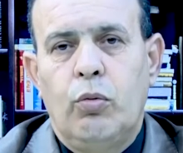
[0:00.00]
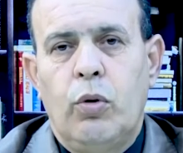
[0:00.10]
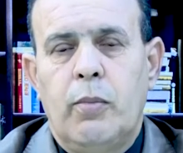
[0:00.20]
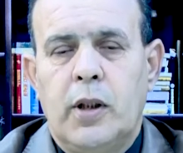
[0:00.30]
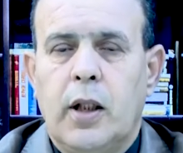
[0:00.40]

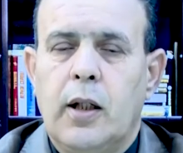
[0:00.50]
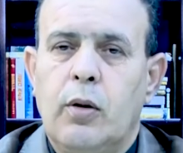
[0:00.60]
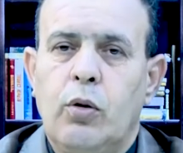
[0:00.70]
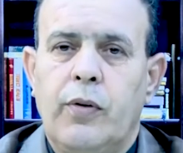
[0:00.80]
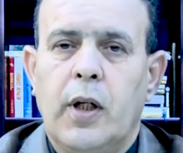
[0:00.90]

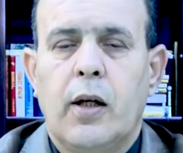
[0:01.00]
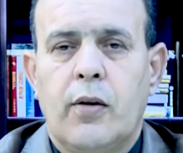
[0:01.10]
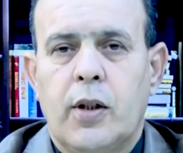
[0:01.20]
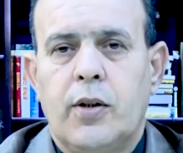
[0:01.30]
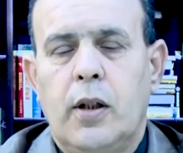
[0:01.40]
ومدحه في
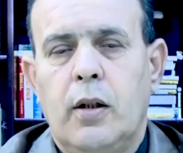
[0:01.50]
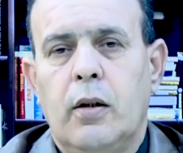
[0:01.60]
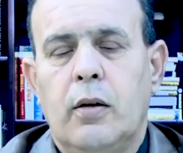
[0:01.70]
حضرته